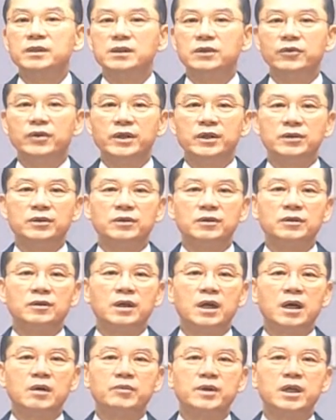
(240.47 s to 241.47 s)
의외로
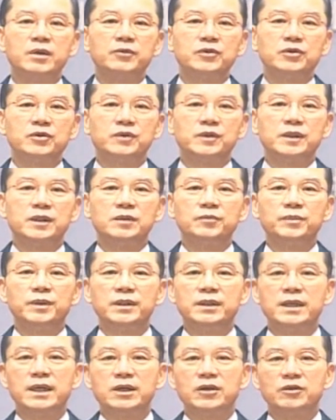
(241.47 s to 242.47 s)
아브라함의 출석은
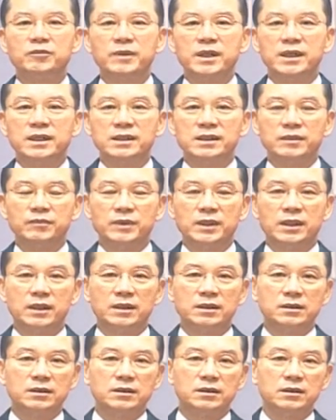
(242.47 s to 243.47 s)
빛나고 말았습니다.
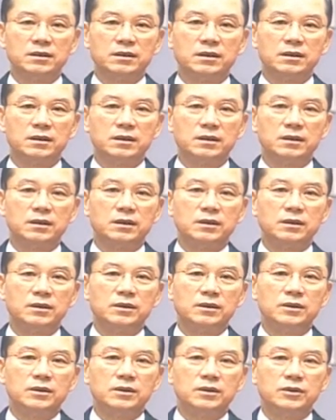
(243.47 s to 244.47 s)

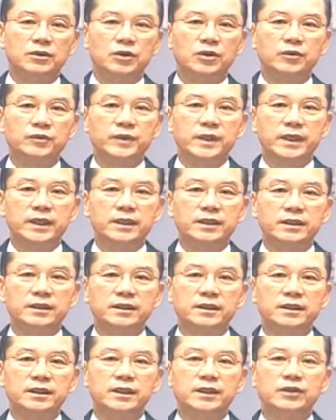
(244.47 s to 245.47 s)
소돔성에 있는
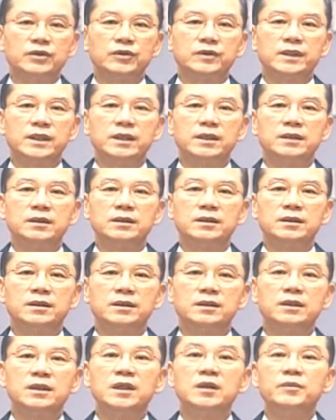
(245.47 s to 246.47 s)
의인의 숫자는
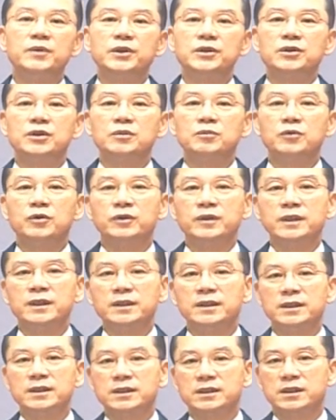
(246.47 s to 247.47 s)
10명도 못
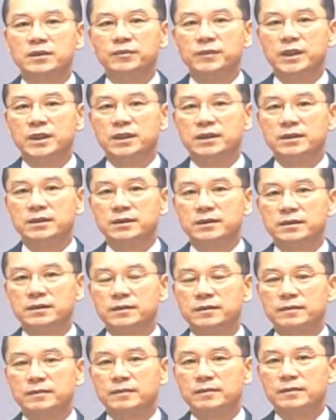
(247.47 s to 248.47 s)
되었던 것입니다.
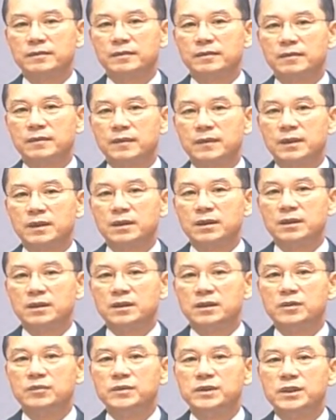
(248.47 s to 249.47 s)

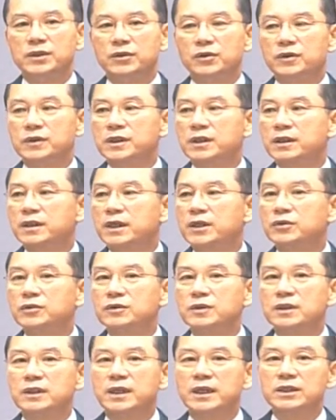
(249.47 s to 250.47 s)
심지어 롯의
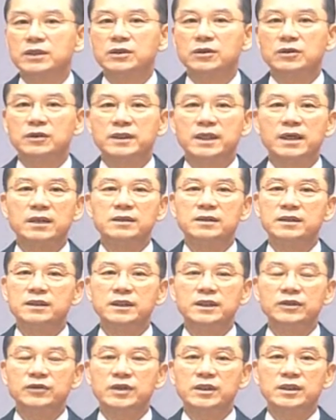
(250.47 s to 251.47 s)
가족들까지도 다
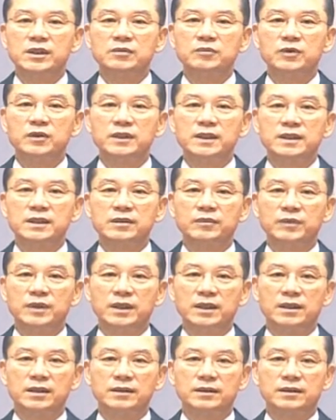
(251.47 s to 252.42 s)
의인이 되지는 못했습니다.